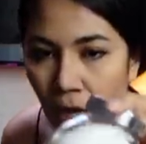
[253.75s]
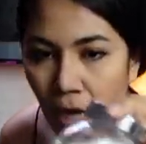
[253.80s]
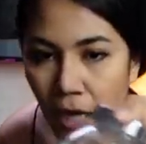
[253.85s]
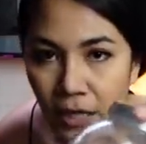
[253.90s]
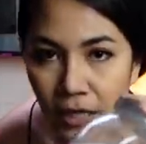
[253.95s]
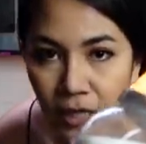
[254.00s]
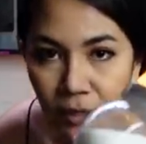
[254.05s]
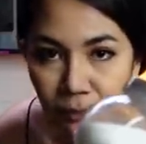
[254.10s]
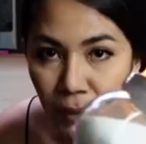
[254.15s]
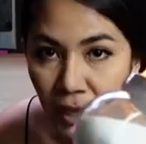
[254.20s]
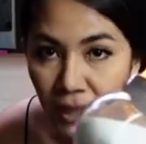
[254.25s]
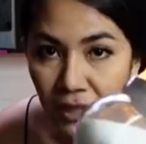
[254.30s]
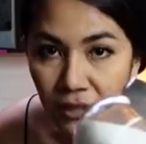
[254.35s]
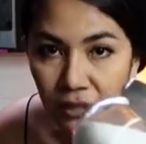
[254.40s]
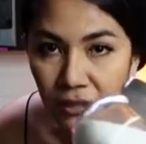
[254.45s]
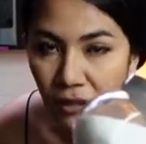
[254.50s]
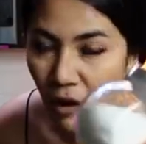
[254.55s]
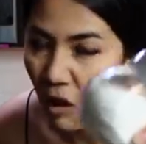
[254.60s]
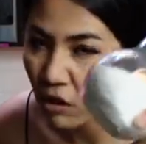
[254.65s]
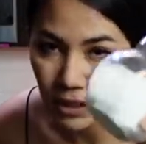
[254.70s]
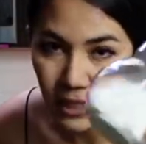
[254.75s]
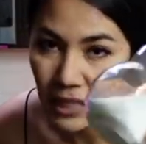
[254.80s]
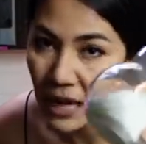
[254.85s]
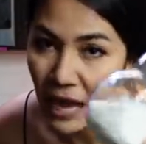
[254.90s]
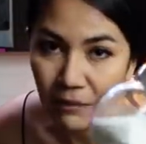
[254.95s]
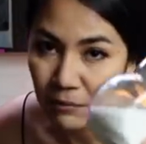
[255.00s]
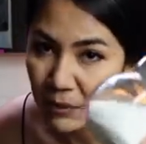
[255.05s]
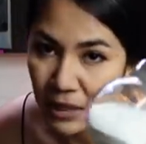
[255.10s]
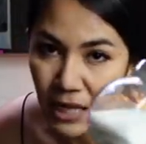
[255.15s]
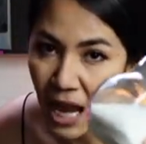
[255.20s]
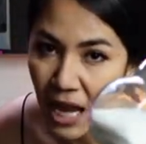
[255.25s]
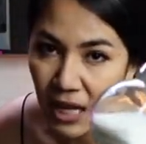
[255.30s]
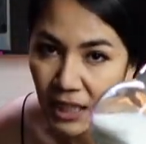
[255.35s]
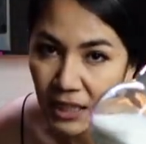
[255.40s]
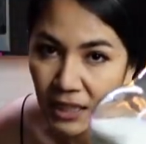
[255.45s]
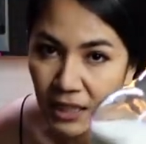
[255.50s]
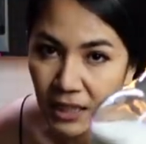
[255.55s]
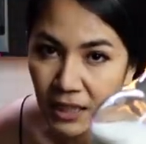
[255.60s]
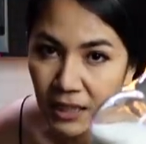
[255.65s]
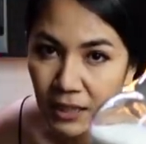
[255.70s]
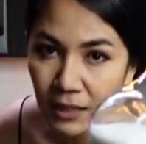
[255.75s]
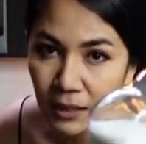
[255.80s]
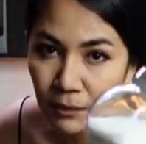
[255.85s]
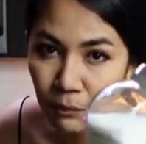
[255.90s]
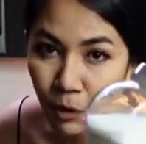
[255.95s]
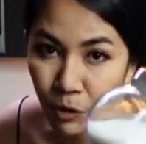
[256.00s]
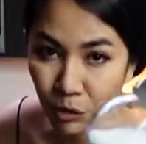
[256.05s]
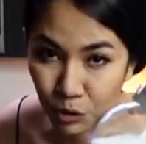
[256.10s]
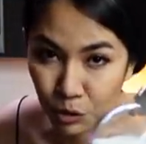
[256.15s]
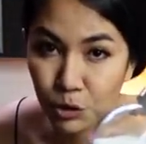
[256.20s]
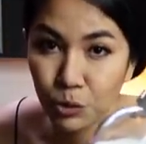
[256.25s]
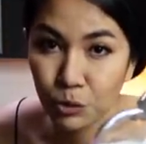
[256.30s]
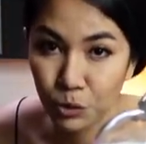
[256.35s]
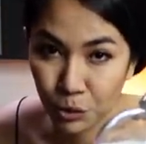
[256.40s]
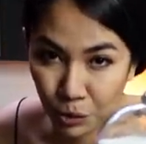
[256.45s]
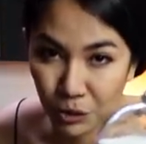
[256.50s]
อันนี้เป็นของที่ขาดไม่ได้นะคะผงชูร